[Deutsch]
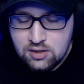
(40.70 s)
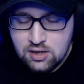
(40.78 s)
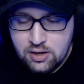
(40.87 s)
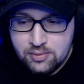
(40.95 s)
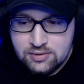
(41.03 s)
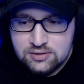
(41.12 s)

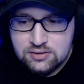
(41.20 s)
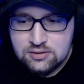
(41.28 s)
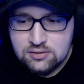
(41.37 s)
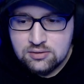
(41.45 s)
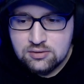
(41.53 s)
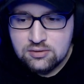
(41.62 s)
Aber ich
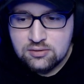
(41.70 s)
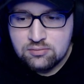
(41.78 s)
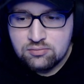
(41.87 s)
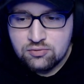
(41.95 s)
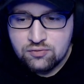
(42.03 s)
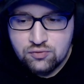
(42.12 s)

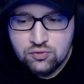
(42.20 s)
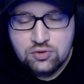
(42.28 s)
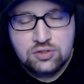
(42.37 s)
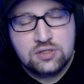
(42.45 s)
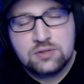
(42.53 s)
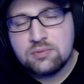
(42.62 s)

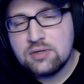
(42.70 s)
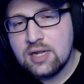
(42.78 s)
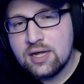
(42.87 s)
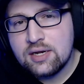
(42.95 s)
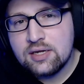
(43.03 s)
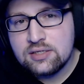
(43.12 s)
befürchte, ich bin
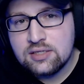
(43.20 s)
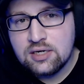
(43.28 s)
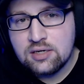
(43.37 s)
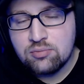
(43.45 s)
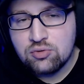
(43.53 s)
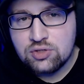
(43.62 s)
leider echt an
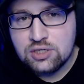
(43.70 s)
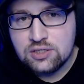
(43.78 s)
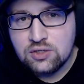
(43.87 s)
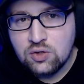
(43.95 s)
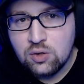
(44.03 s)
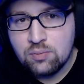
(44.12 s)
einem Punkt
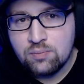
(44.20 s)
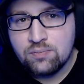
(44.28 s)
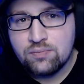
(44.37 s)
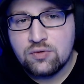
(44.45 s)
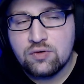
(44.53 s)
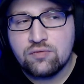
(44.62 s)
angekommen,
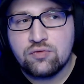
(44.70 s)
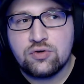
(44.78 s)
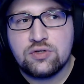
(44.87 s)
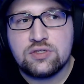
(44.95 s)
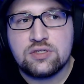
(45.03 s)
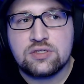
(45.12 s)
wo
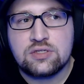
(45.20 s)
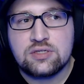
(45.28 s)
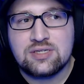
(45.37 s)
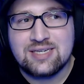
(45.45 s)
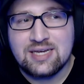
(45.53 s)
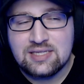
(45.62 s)
ich das
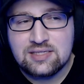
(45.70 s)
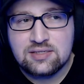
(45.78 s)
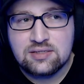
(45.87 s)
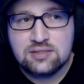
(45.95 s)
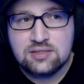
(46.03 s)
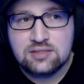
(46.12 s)

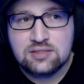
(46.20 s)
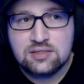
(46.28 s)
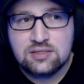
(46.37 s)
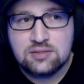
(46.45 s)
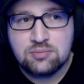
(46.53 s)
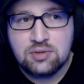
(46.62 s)
Ganze
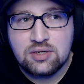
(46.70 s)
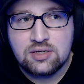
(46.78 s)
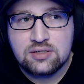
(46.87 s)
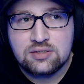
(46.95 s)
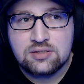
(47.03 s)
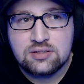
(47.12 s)
tatsächlich mal
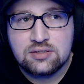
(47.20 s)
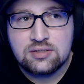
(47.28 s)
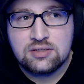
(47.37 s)
jetzt